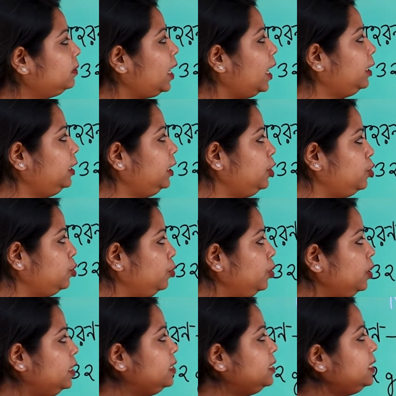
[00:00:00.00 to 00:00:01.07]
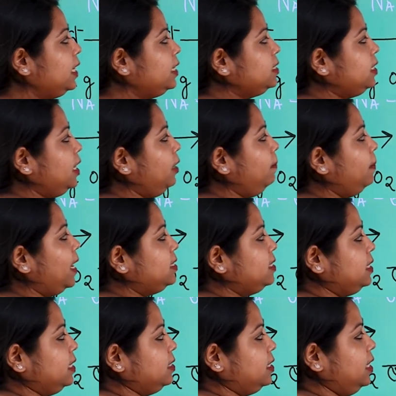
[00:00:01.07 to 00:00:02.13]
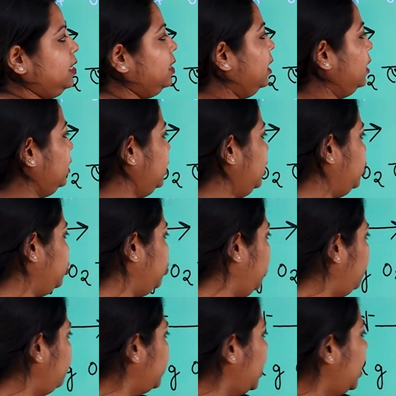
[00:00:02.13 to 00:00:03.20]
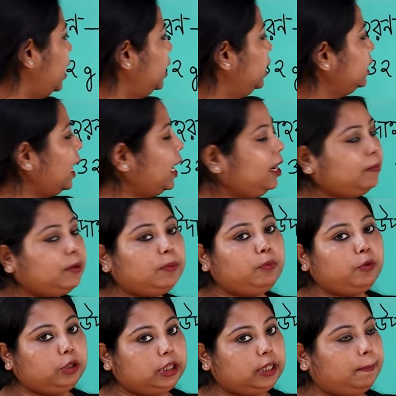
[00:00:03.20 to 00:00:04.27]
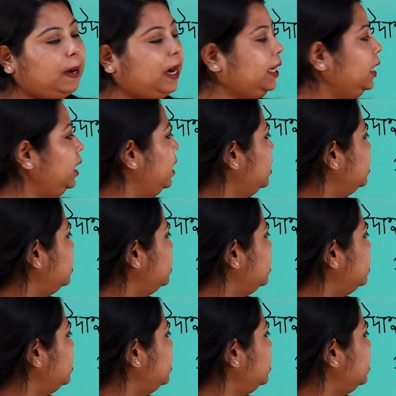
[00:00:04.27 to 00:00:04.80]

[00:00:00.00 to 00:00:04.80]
থার্টি টু সিক্সটিন প্লাস সিক্সটিন থার্টি টু তাহলে আমরা বলতে পারি